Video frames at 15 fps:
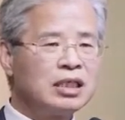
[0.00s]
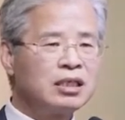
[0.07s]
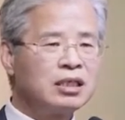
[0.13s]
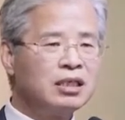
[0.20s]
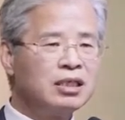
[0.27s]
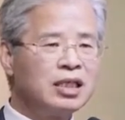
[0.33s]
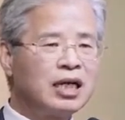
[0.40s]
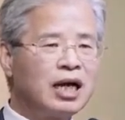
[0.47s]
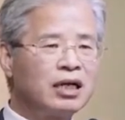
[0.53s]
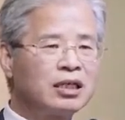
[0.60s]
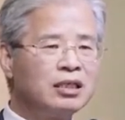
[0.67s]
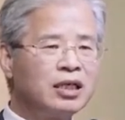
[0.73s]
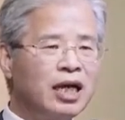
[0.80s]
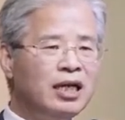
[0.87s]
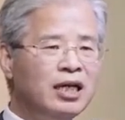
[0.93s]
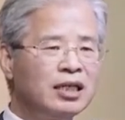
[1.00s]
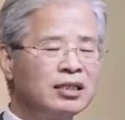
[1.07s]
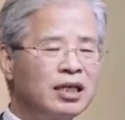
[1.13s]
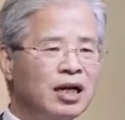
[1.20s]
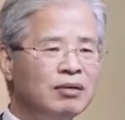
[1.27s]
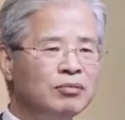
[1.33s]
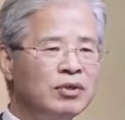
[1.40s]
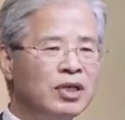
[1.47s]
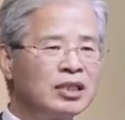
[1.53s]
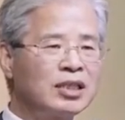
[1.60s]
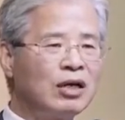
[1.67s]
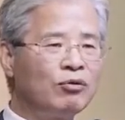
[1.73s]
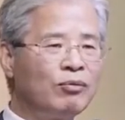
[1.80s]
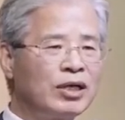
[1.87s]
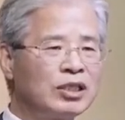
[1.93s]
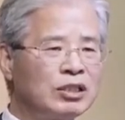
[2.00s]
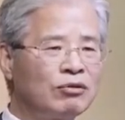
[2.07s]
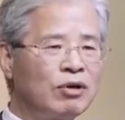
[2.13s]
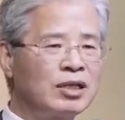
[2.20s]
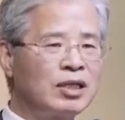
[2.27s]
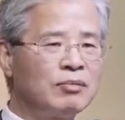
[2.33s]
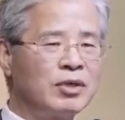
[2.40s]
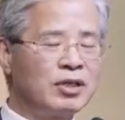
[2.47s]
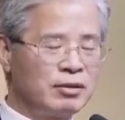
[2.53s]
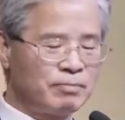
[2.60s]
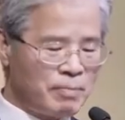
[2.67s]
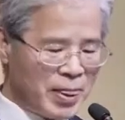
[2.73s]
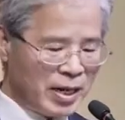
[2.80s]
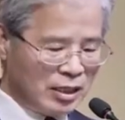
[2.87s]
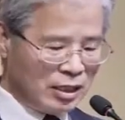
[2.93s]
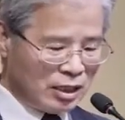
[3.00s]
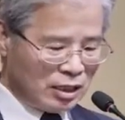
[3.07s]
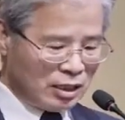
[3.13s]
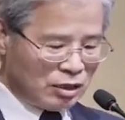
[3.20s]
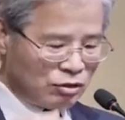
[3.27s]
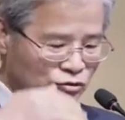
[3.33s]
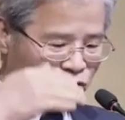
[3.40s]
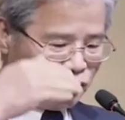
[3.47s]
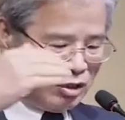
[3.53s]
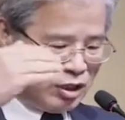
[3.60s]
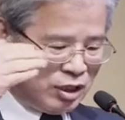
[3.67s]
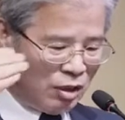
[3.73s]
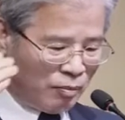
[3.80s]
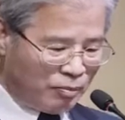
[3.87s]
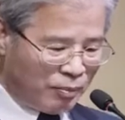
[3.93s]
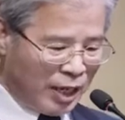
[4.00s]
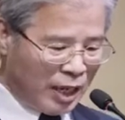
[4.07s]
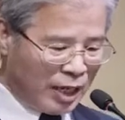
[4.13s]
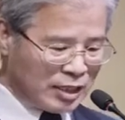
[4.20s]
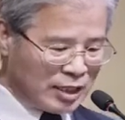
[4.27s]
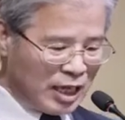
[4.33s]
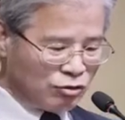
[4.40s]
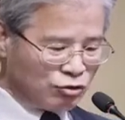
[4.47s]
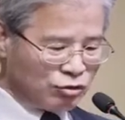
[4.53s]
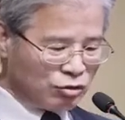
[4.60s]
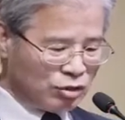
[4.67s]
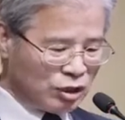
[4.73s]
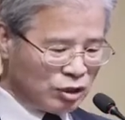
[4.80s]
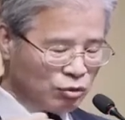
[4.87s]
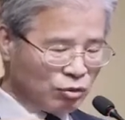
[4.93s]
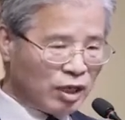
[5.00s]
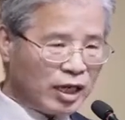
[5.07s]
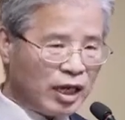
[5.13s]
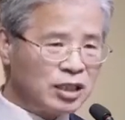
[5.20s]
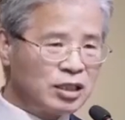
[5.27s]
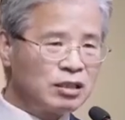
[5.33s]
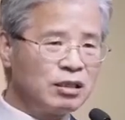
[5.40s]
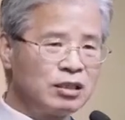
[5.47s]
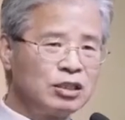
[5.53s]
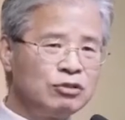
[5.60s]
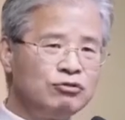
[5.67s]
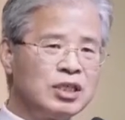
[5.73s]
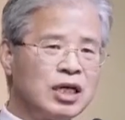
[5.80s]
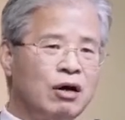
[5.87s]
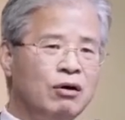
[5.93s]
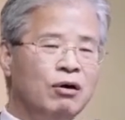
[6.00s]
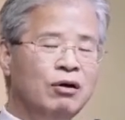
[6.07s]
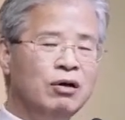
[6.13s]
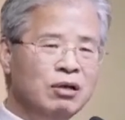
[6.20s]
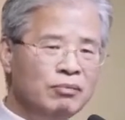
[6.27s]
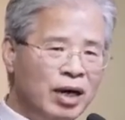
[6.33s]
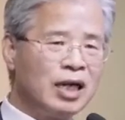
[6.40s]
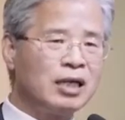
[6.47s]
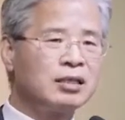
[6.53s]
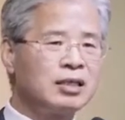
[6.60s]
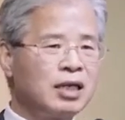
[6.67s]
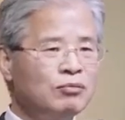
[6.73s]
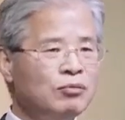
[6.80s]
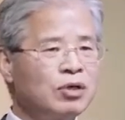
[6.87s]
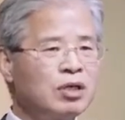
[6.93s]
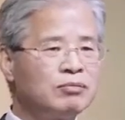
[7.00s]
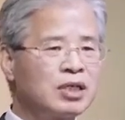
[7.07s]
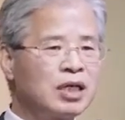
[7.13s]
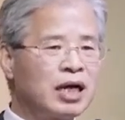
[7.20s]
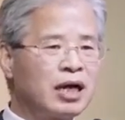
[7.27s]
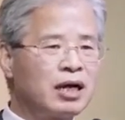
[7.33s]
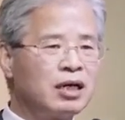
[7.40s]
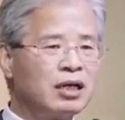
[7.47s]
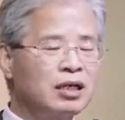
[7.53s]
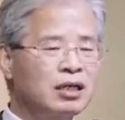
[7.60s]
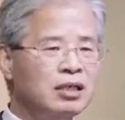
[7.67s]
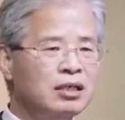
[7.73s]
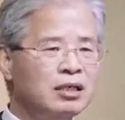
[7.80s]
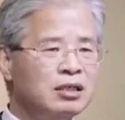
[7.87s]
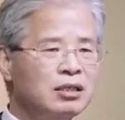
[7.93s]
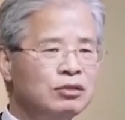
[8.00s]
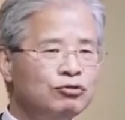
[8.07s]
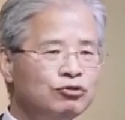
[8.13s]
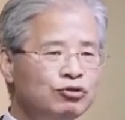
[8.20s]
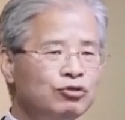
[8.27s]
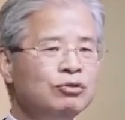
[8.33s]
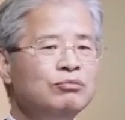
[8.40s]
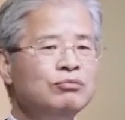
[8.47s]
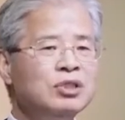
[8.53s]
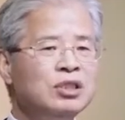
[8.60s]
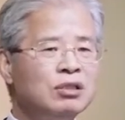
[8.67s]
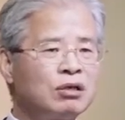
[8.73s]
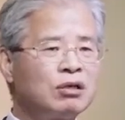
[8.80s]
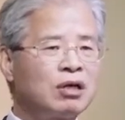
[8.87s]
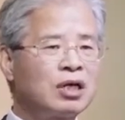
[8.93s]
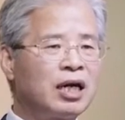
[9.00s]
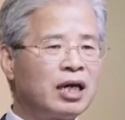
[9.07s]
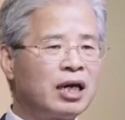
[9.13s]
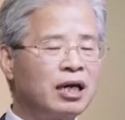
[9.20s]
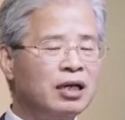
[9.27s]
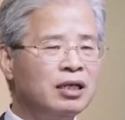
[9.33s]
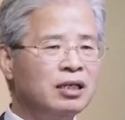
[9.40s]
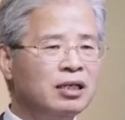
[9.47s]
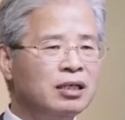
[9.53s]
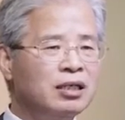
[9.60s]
그러니까 그 헬라 사람들의 사고방식으로 한다면은 우리 옆에 예수 그리스도가 계신 것이 우리가 얼마나 큰 행복입니까? 충분히 넉넉하게